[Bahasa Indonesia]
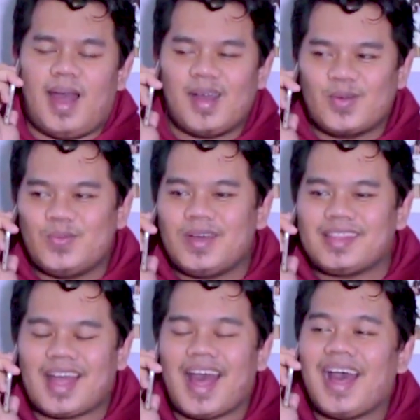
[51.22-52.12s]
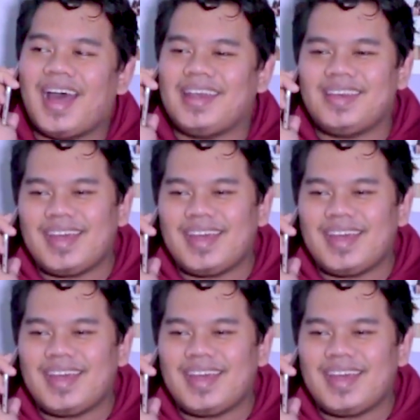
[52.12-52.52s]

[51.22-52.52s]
Aku mah tahan